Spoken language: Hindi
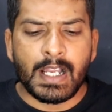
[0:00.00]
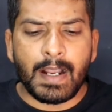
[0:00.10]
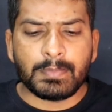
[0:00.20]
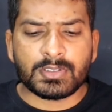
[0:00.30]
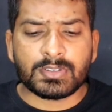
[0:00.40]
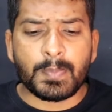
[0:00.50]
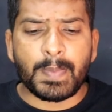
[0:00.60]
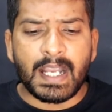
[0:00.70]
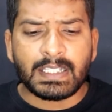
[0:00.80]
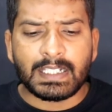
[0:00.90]
अब दोस्तों
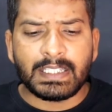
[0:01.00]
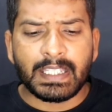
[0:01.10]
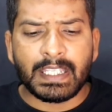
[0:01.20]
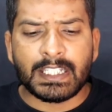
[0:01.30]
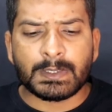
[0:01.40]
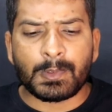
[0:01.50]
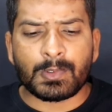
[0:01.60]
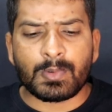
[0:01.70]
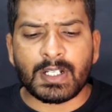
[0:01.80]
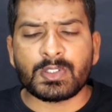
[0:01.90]
बात आती है कि इस
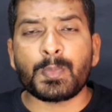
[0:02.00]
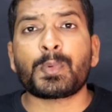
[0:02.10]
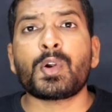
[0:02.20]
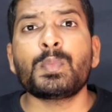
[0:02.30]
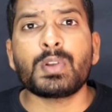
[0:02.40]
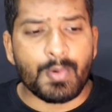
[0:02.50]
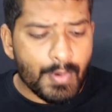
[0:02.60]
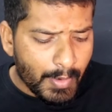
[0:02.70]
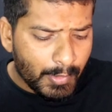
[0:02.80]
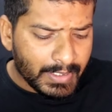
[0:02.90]
फोटो का जो प्रॉम्प्ट
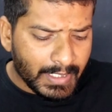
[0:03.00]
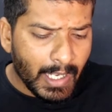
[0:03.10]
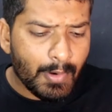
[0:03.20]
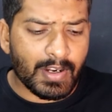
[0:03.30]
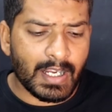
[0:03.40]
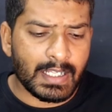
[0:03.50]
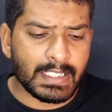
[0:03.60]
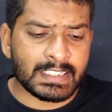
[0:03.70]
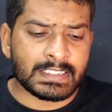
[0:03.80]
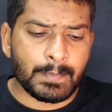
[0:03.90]
होगा वो क्या होगा
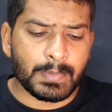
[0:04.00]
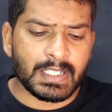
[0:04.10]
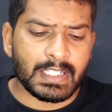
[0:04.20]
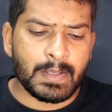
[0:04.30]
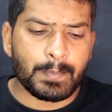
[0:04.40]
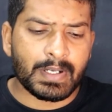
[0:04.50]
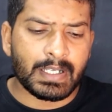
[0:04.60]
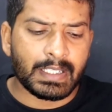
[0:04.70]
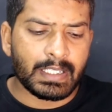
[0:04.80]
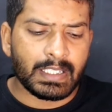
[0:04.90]
एग्जाम्पल के लिए हम
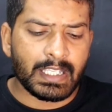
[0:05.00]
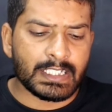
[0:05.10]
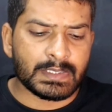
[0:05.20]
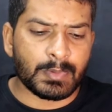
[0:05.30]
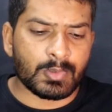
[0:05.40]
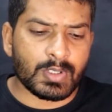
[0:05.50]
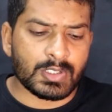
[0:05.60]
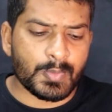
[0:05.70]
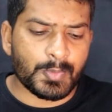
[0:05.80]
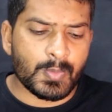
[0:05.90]
पकड़ेंगे कि यार इस फोटो का
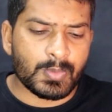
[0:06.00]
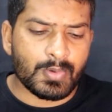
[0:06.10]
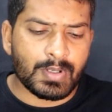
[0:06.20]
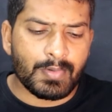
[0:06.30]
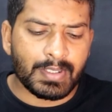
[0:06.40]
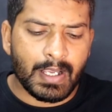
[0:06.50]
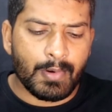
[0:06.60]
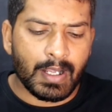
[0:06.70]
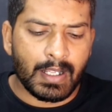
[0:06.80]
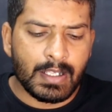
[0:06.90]
जो प्रोम्प्ट होगा वो क्या
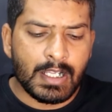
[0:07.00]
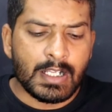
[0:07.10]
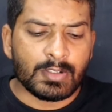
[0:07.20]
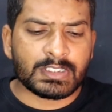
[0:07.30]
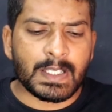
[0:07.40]
होगा तो